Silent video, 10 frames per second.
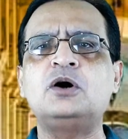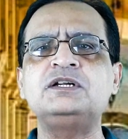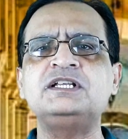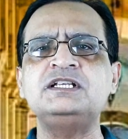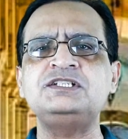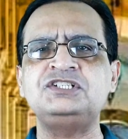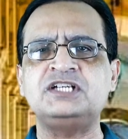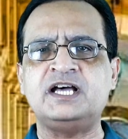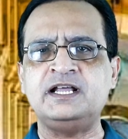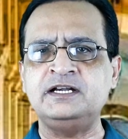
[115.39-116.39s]
और किस
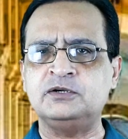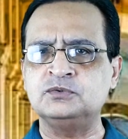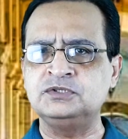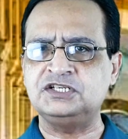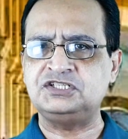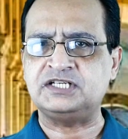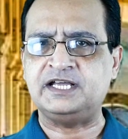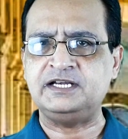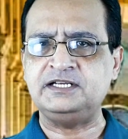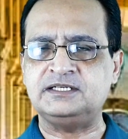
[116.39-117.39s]
शायर ने उनकी
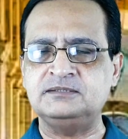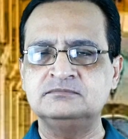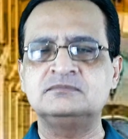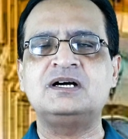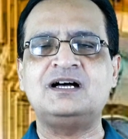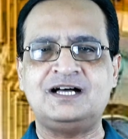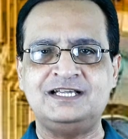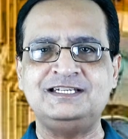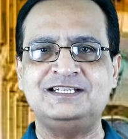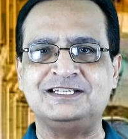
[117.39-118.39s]
शायरी की
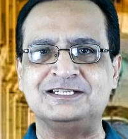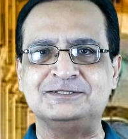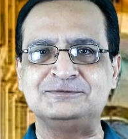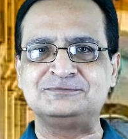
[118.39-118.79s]
आइए देखें